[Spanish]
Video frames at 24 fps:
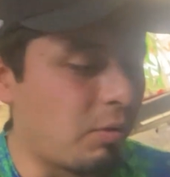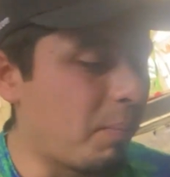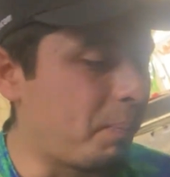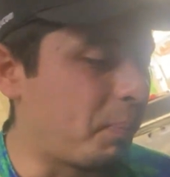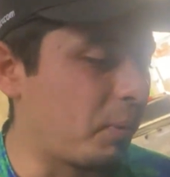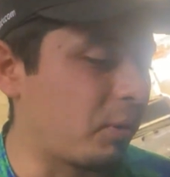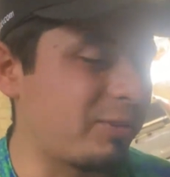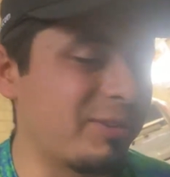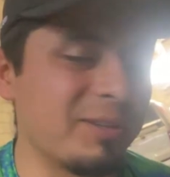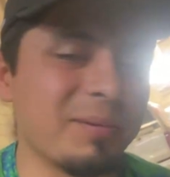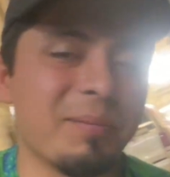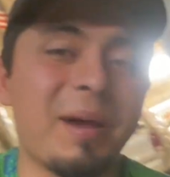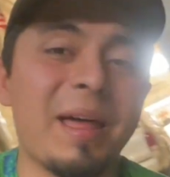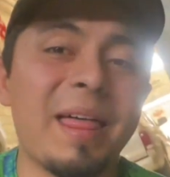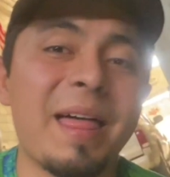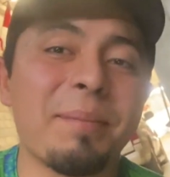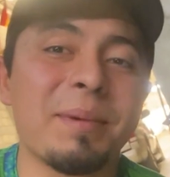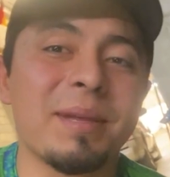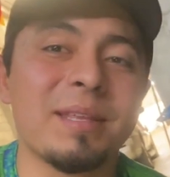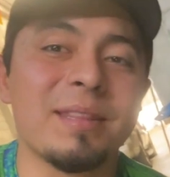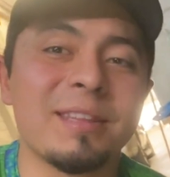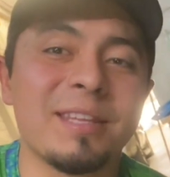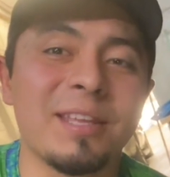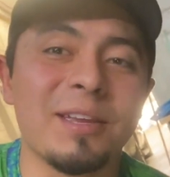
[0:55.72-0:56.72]

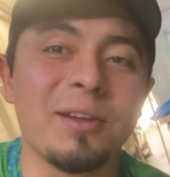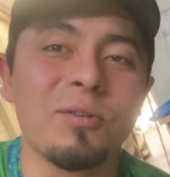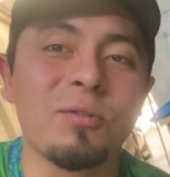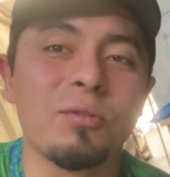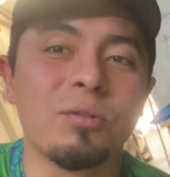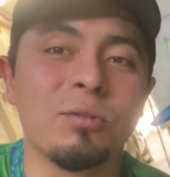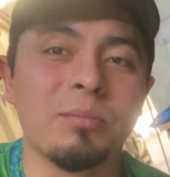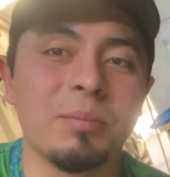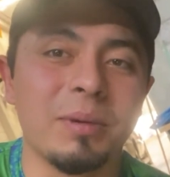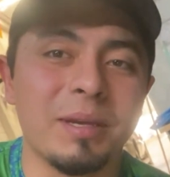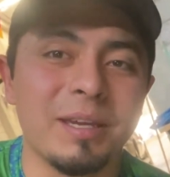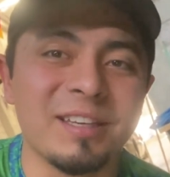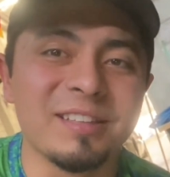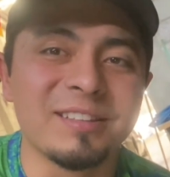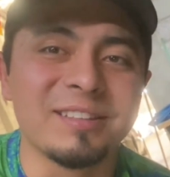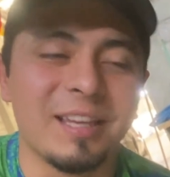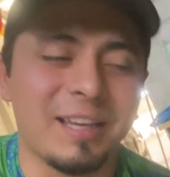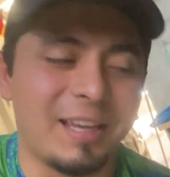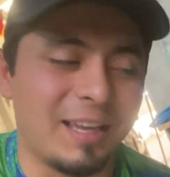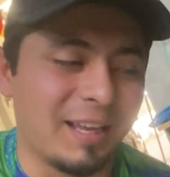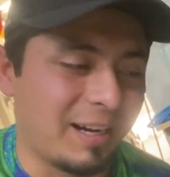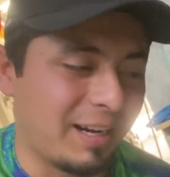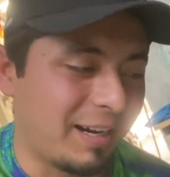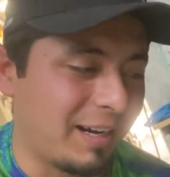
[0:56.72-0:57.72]
aproximadamente un mes de
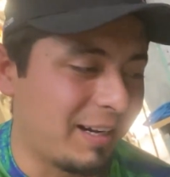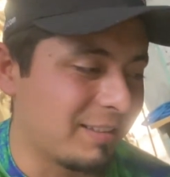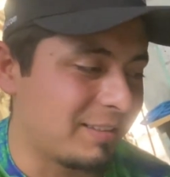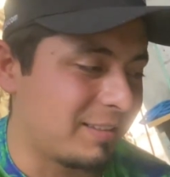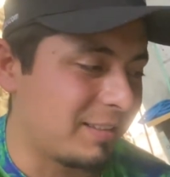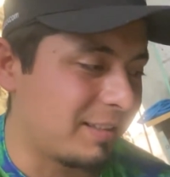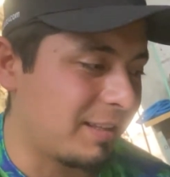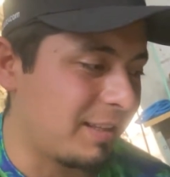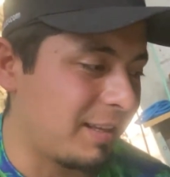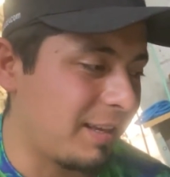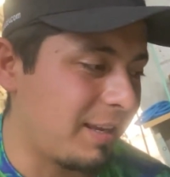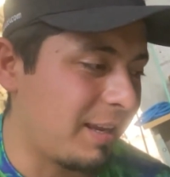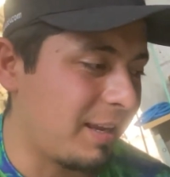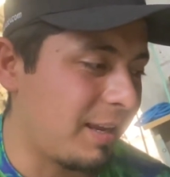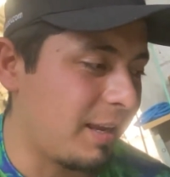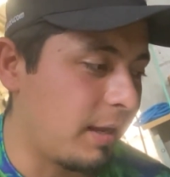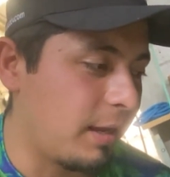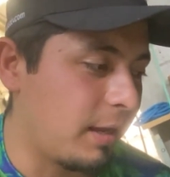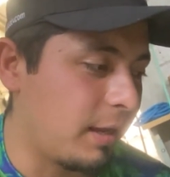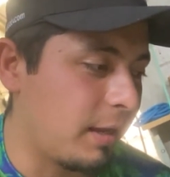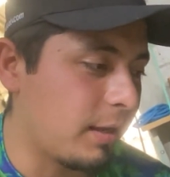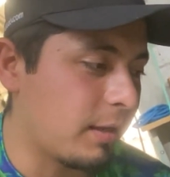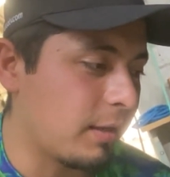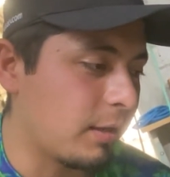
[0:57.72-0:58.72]
que regresé
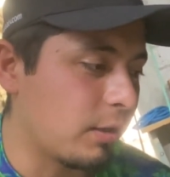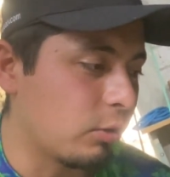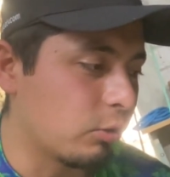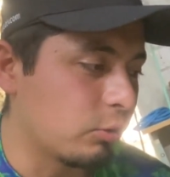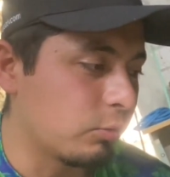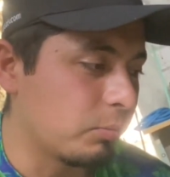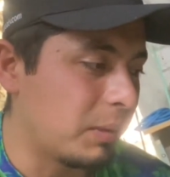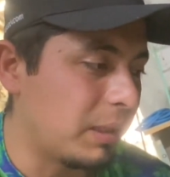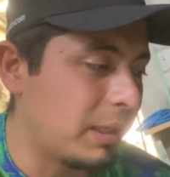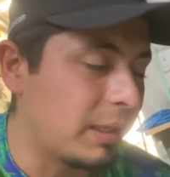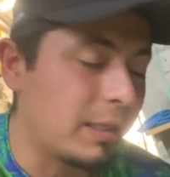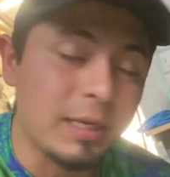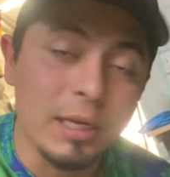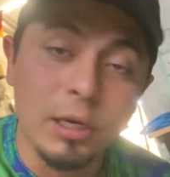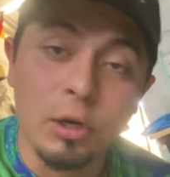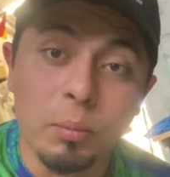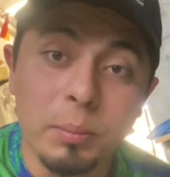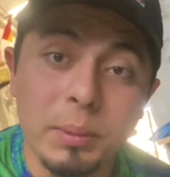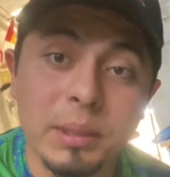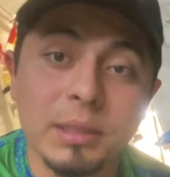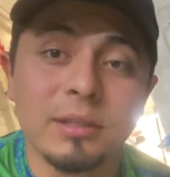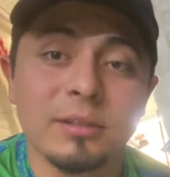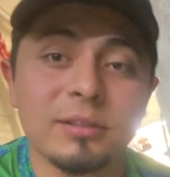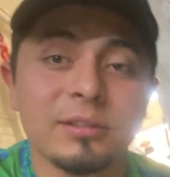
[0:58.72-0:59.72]
de los mil
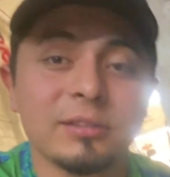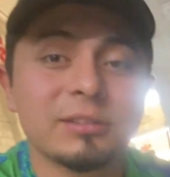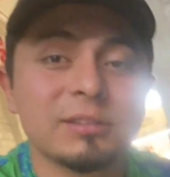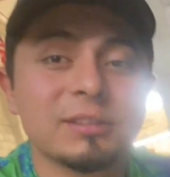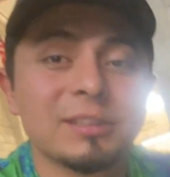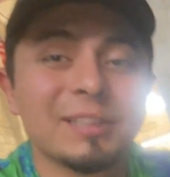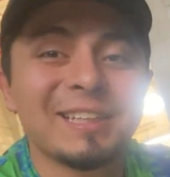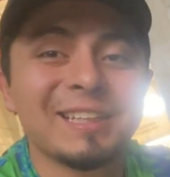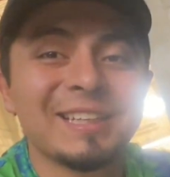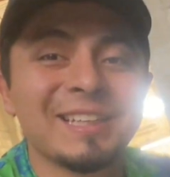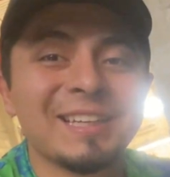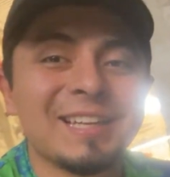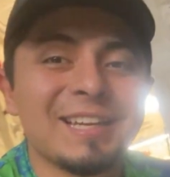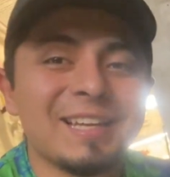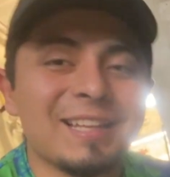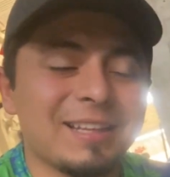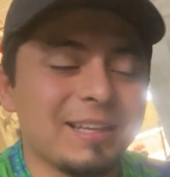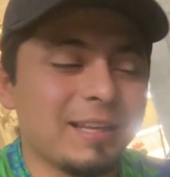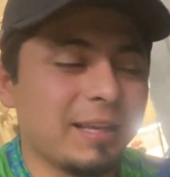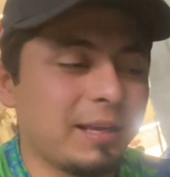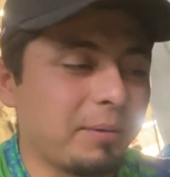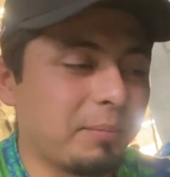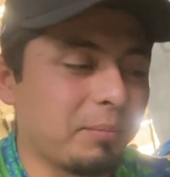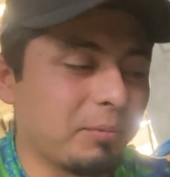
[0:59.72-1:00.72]
kilómetros
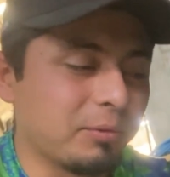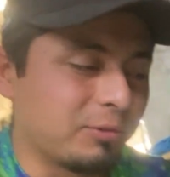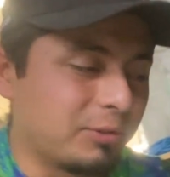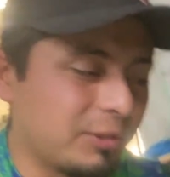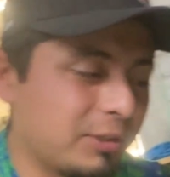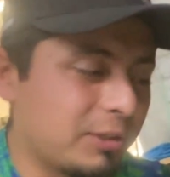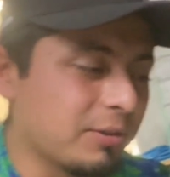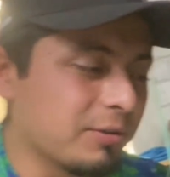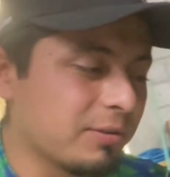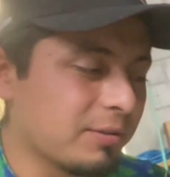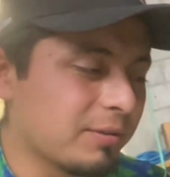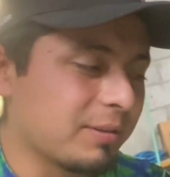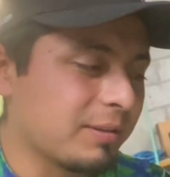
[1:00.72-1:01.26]
de Hermosillo.